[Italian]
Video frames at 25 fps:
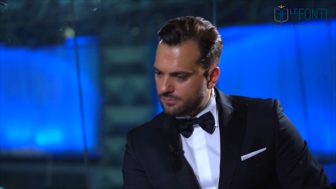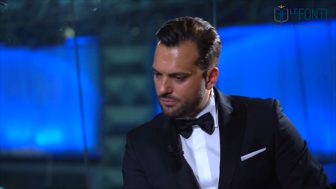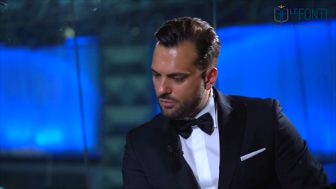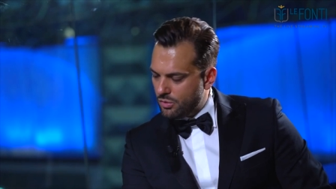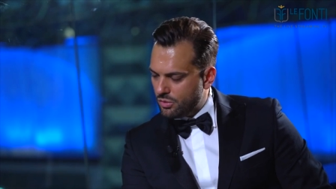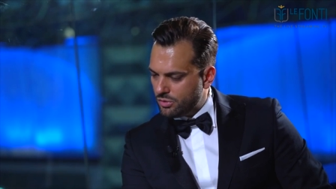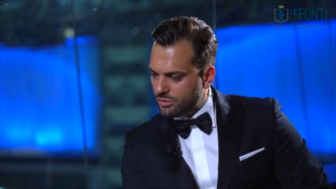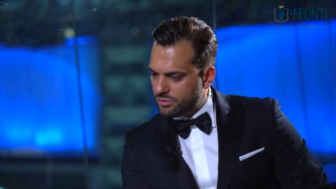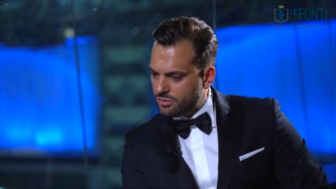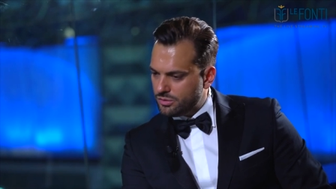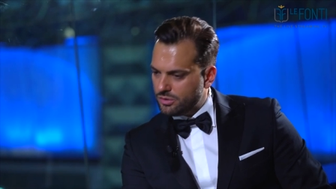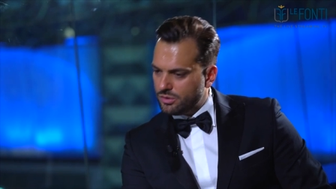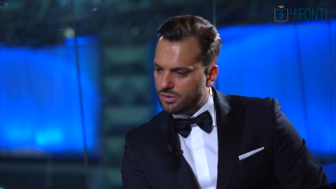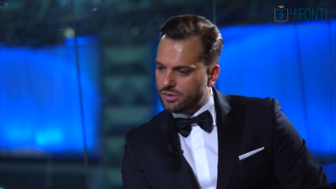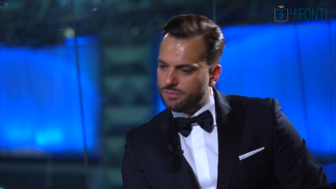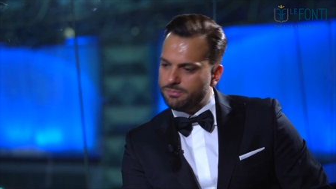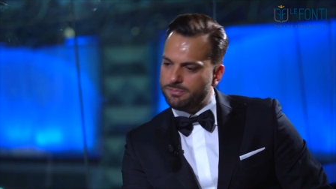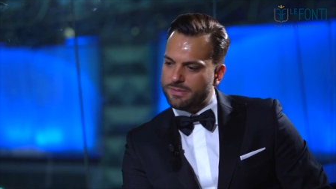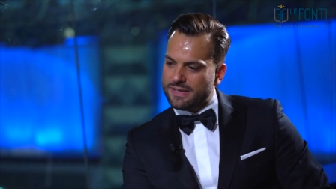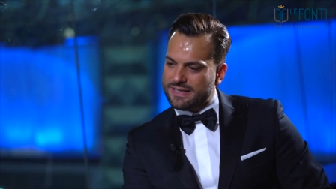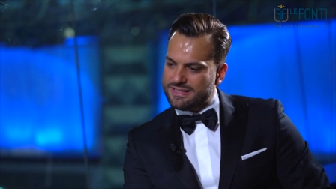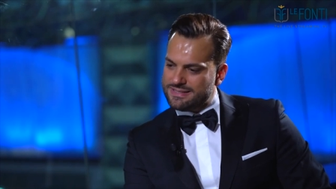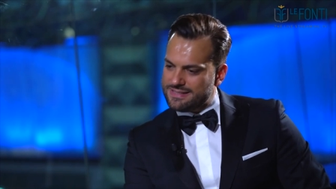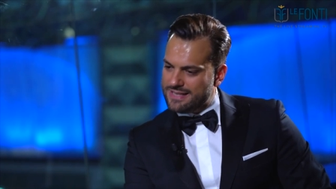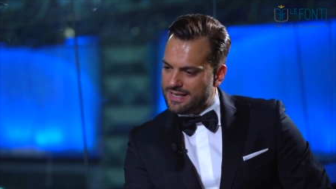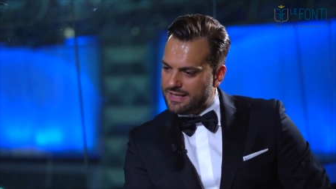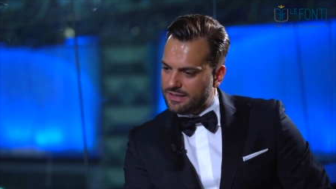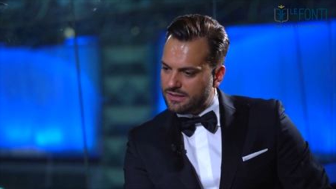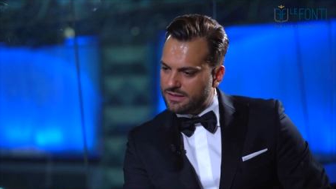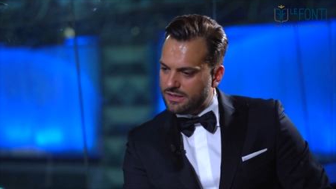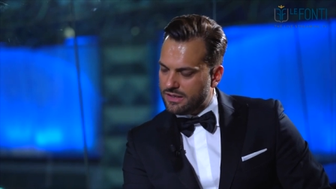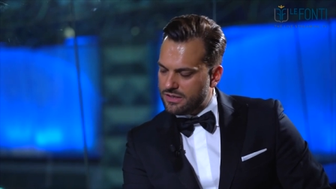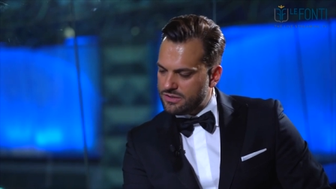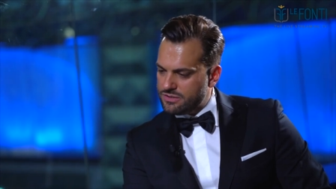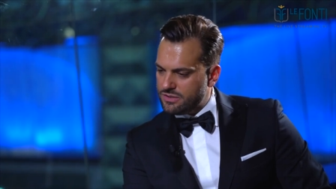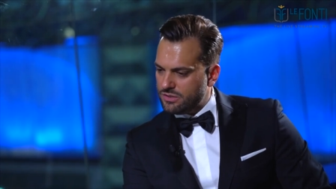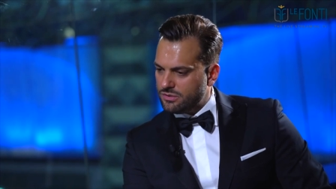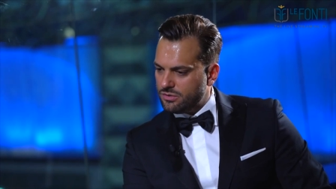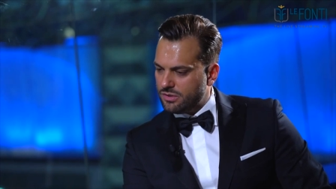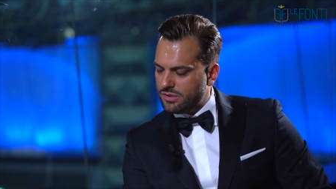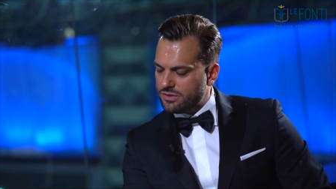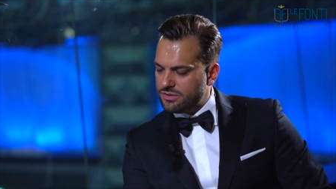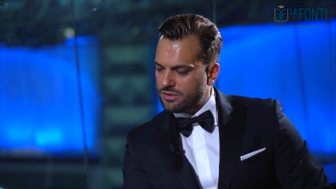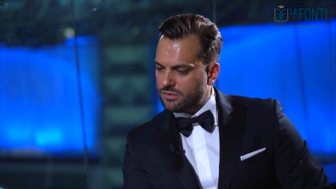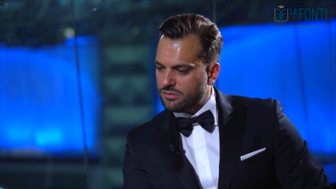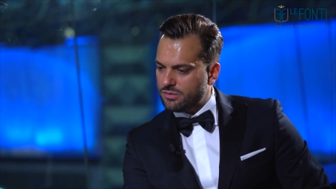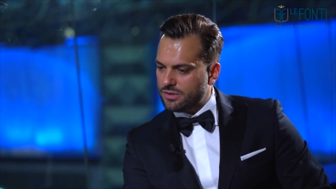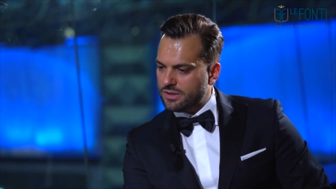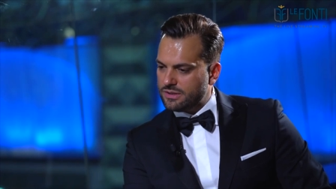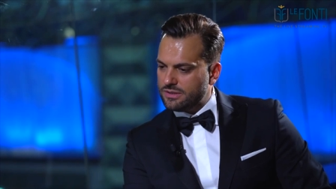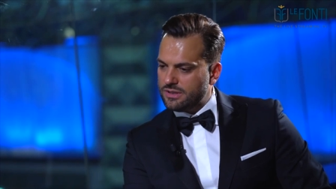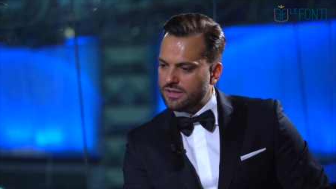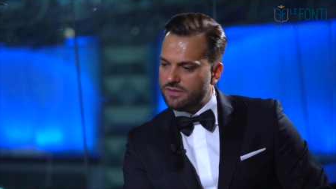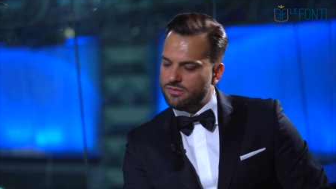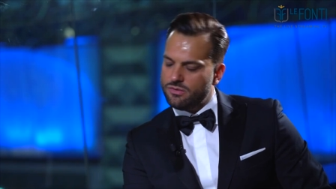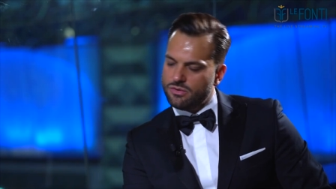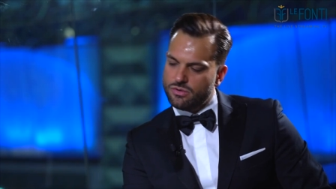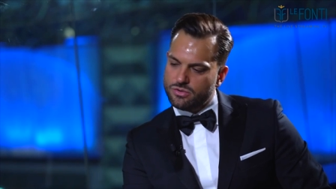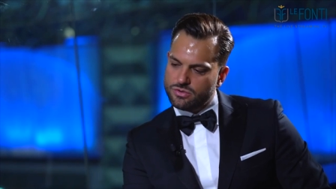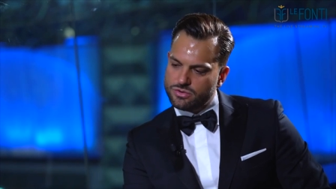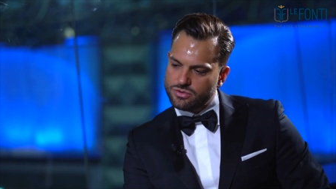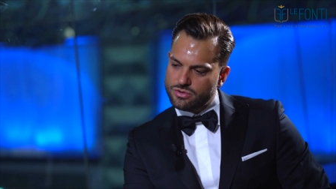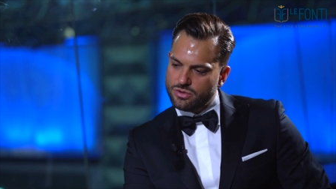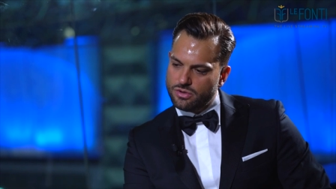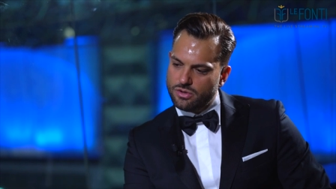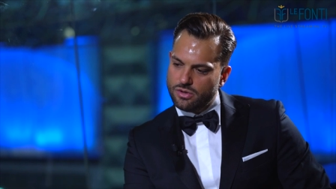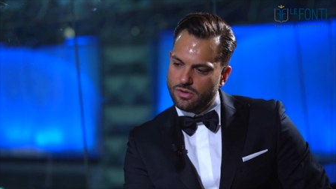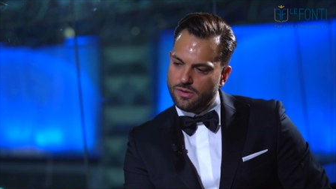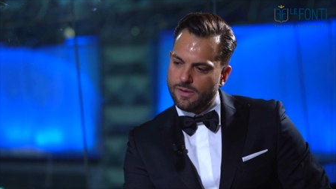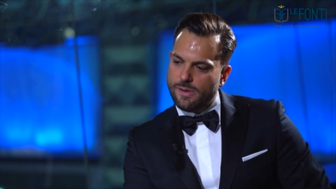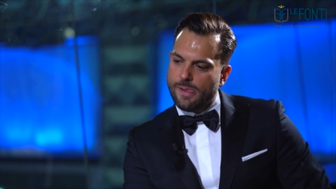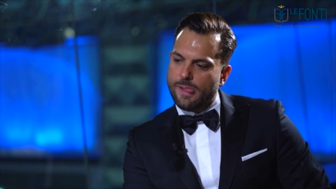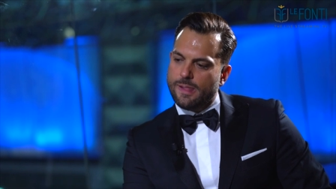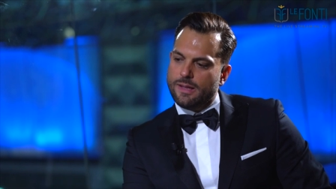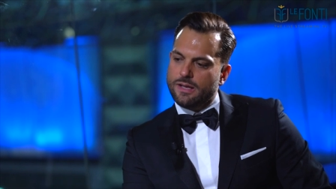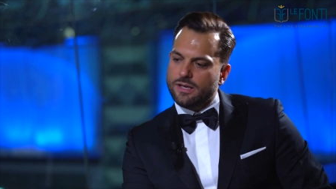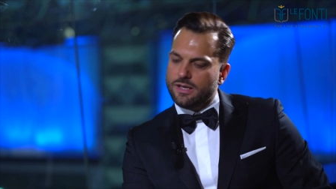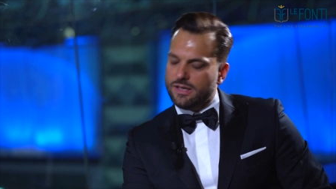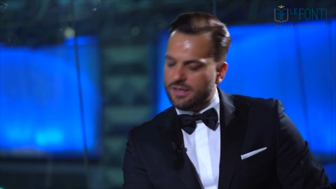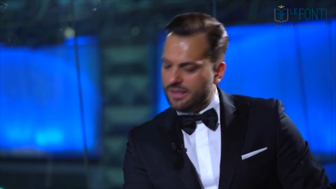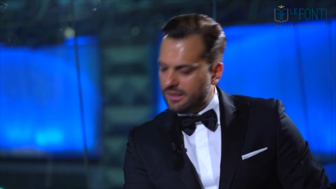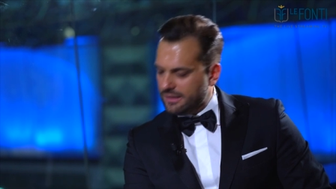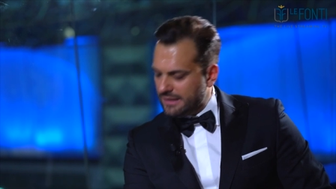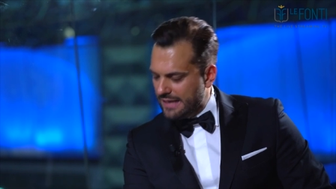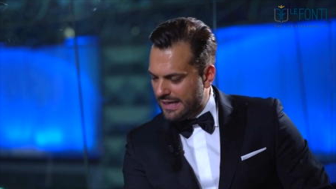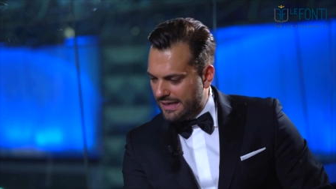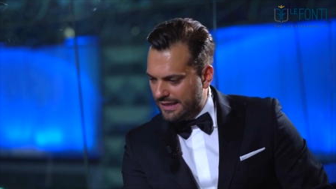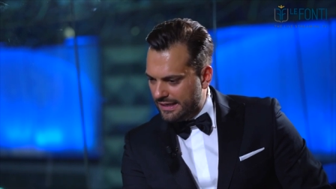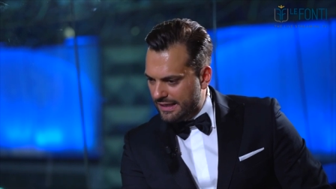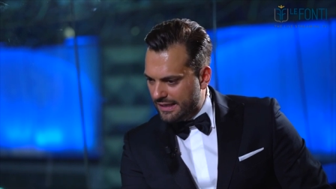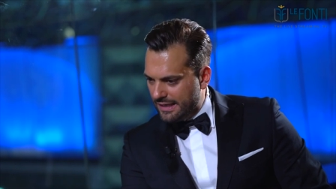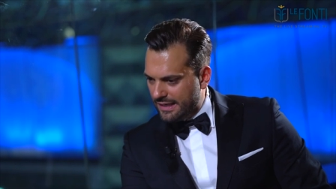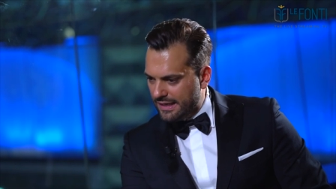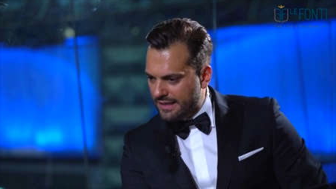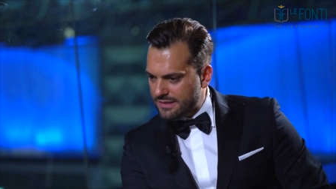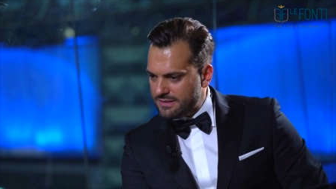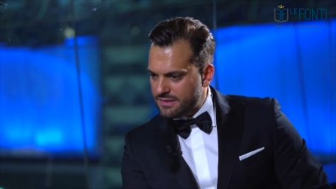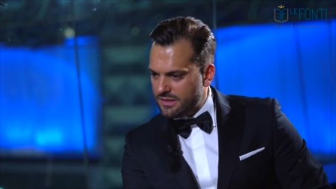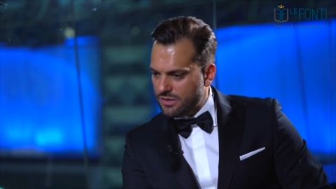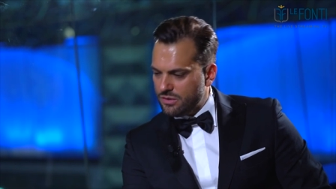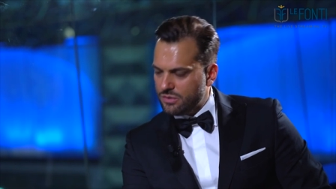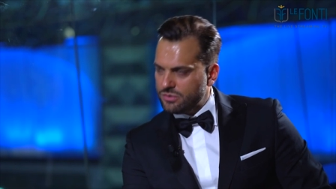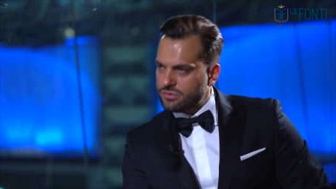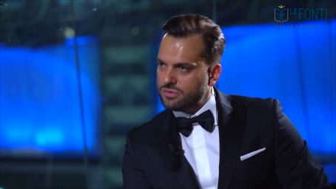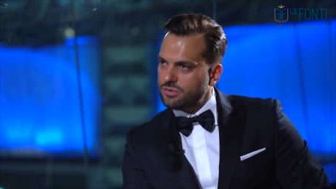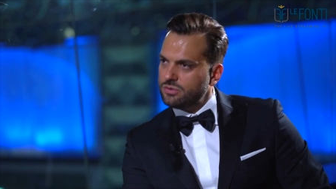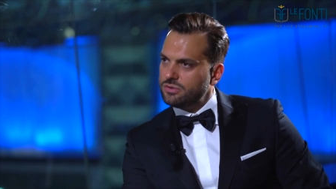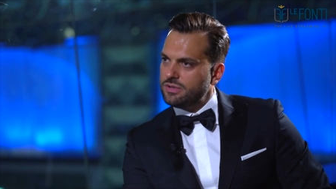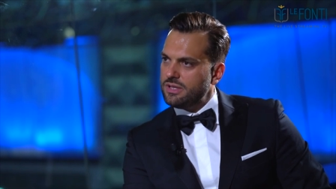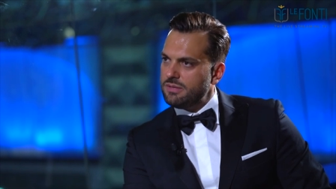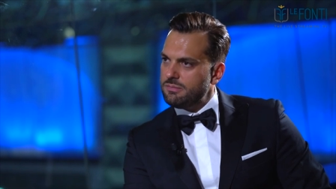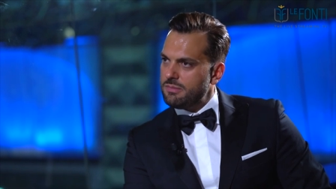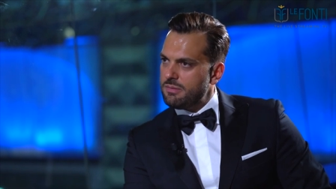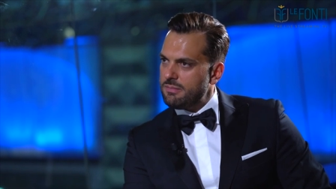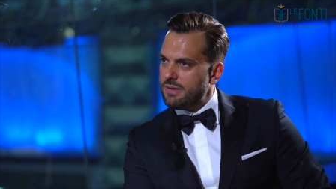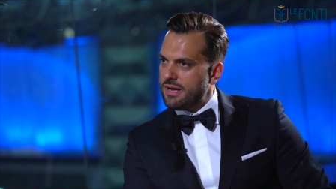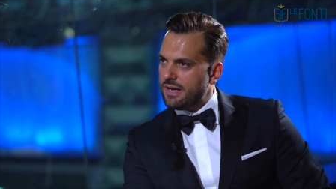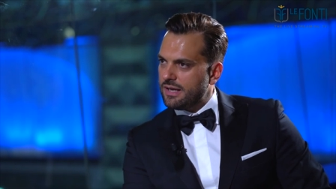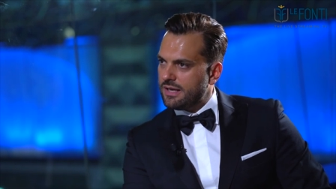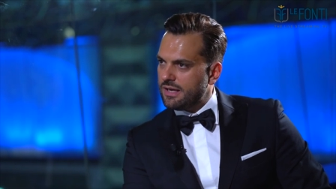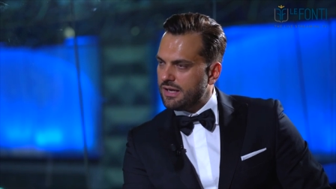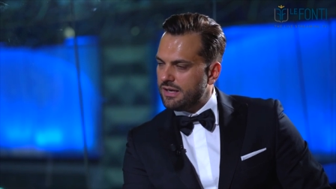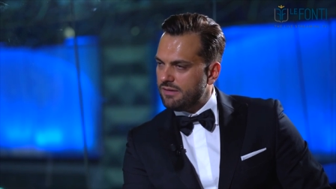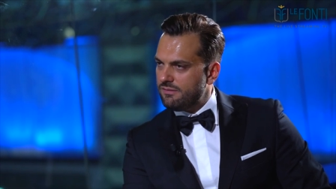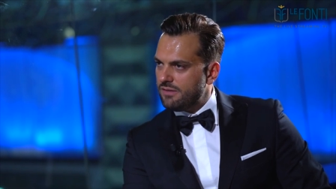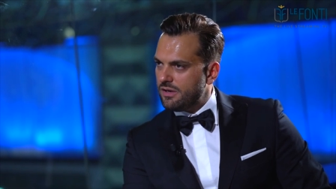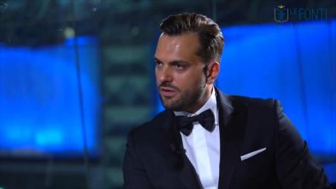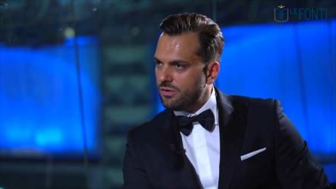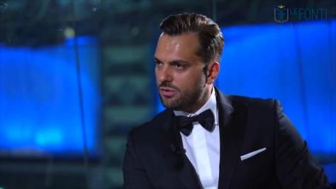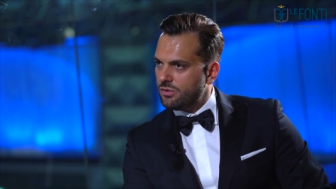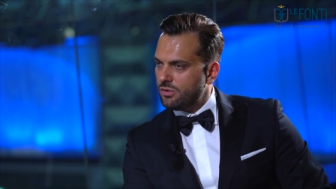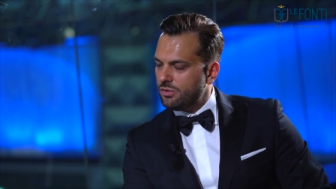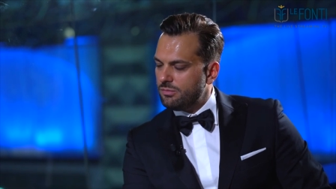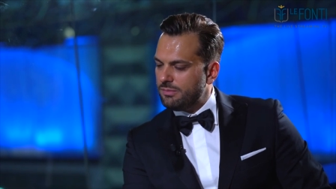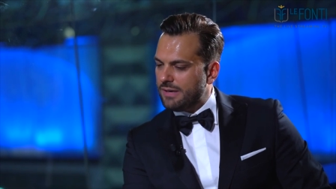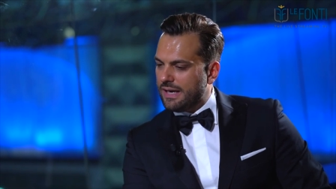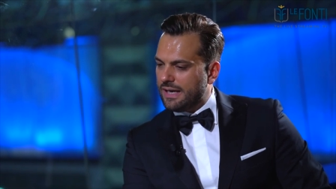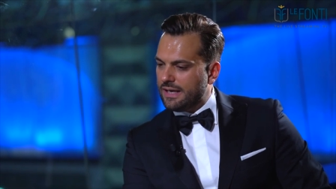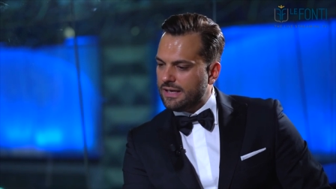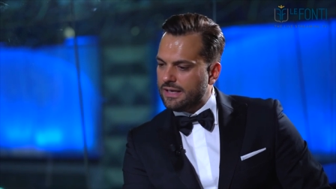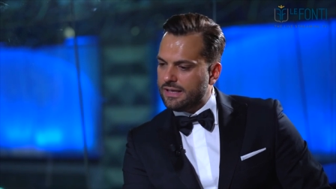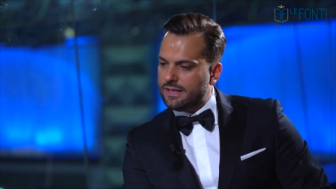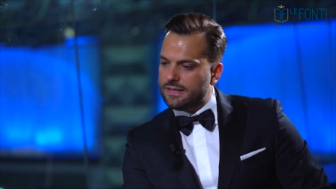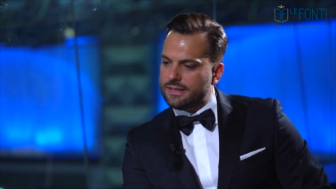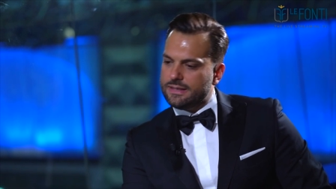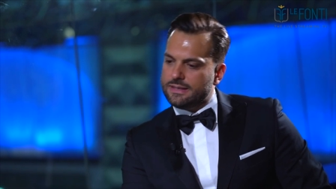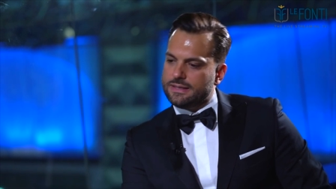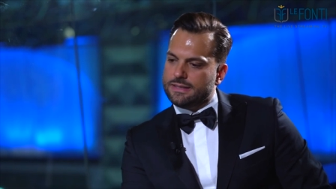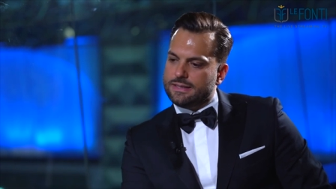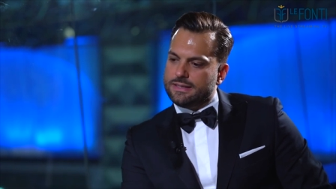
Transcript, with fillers: molto presente nel settore assicurativo, non solo in Italia grazie al nostro team, ma anche a livello globale.